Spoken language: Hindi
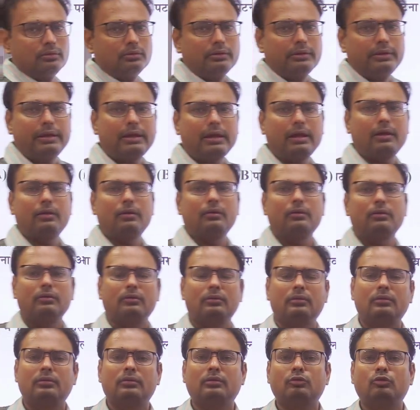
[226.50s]
ठीक है
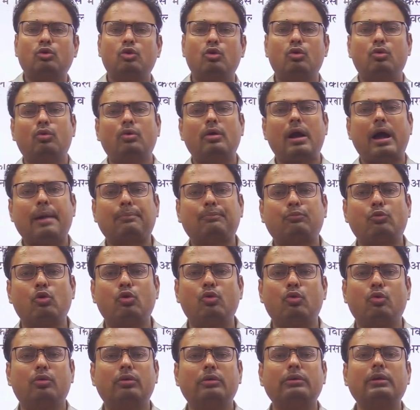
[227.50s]
तो आपको
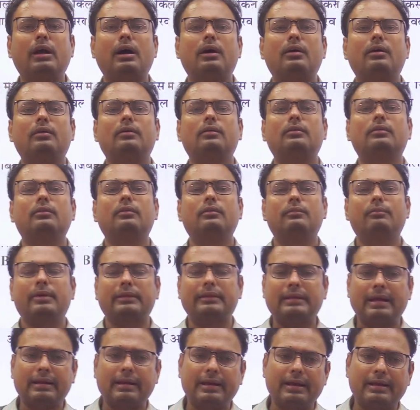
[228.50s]
यह
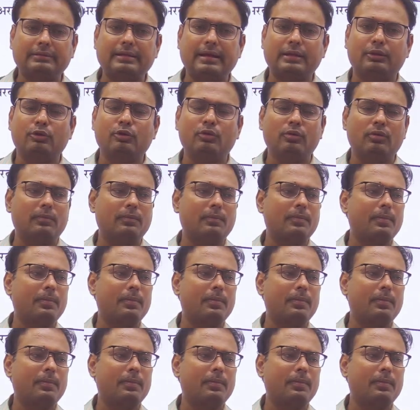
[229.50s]
बताना है साथियों